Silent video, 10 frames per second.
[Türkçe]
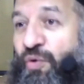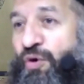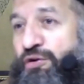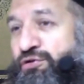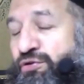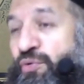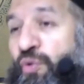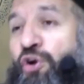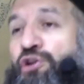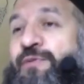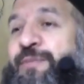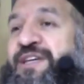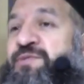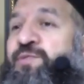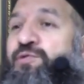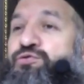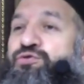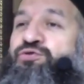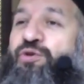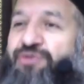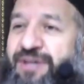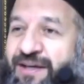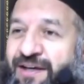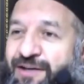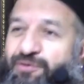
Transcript: Oldun. Olmama gibi bir lüksün yoktu ki.